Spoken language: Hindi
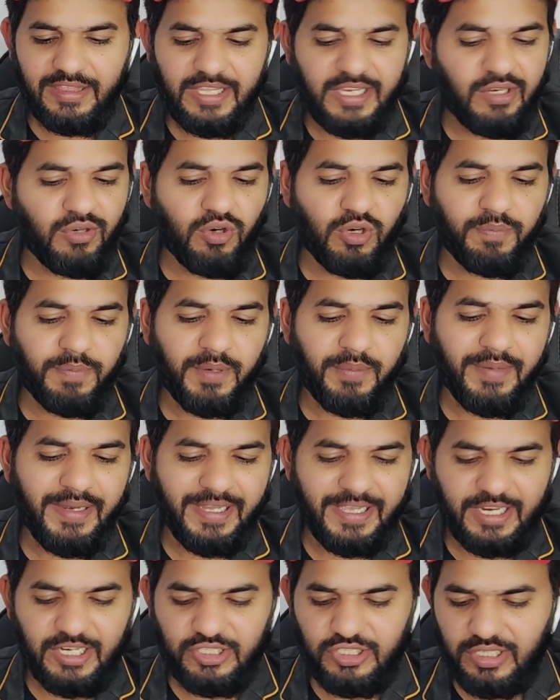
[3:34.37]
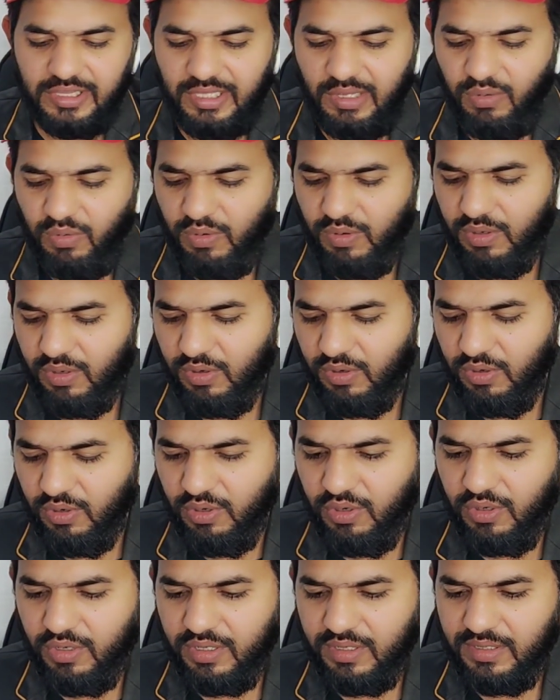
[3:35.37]
तीन डॉट पर मैं लेकर चलता हूँ
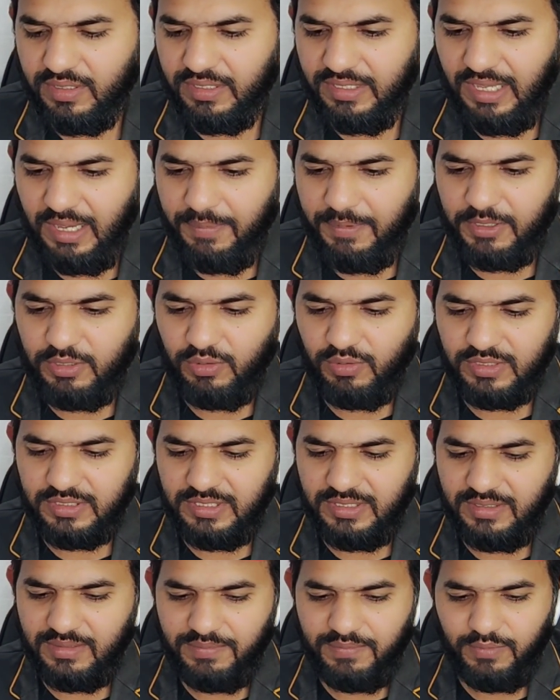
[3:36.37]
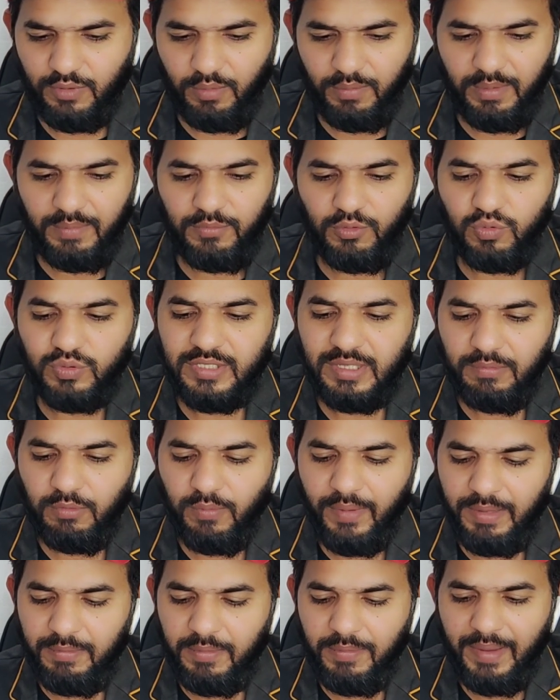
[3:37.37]
और यहाँ पर थोड़ा सा प्रॉब्लम दूसरे
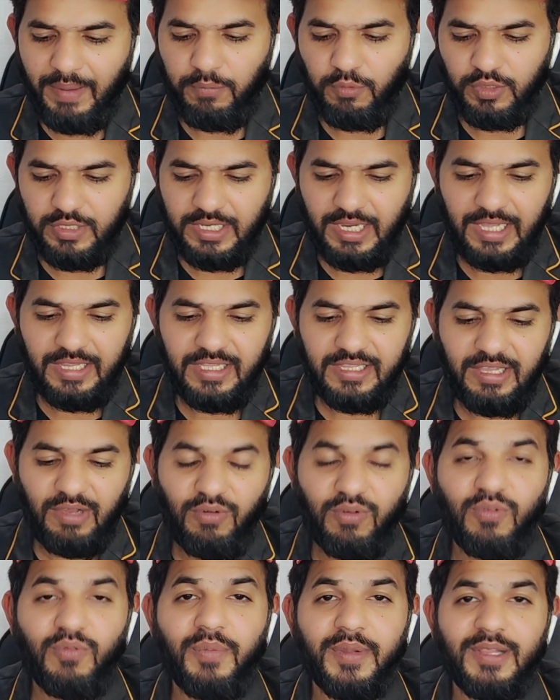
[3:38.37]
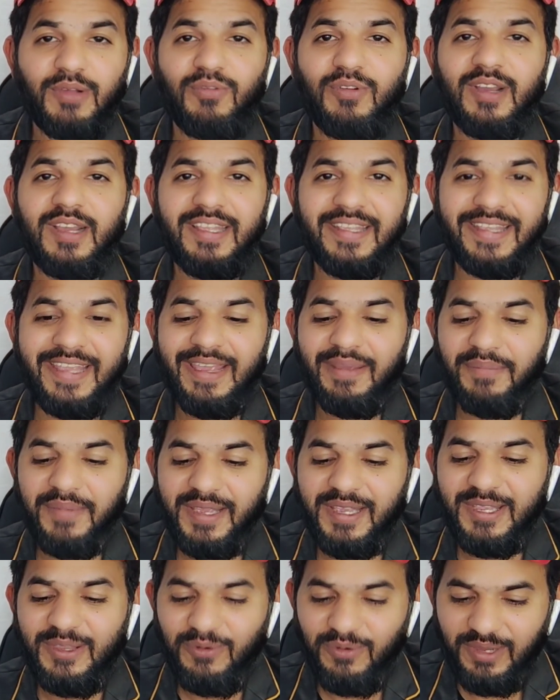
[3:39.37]
मोबाइल में मैं आपको दिखा देता हूँ और बताऊँगा ये
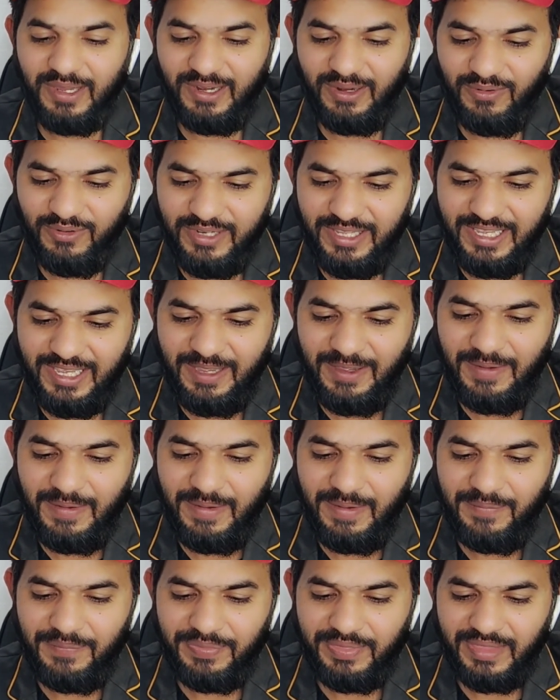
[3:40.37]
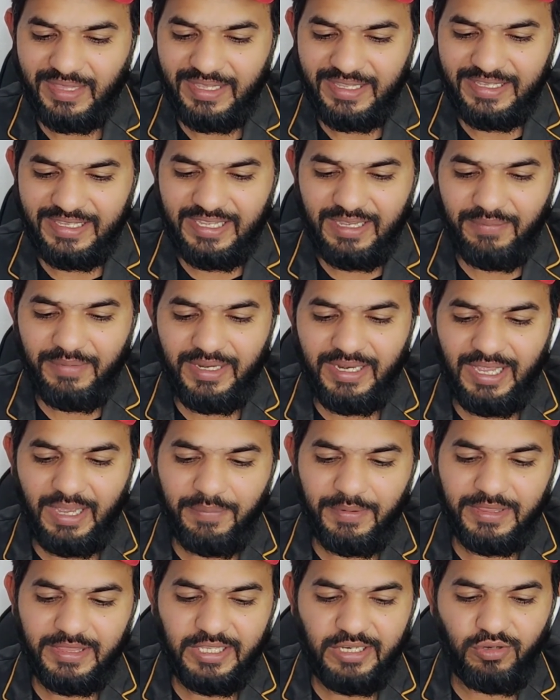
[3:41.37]
मैं क्यों कर रहा हूँ ठीक है ये मैंने
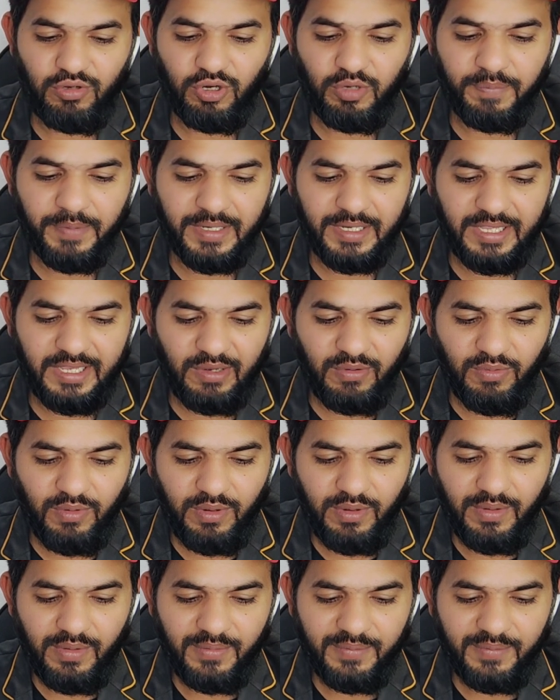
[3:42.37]
यहां पर तीन डॉट पर गया हूं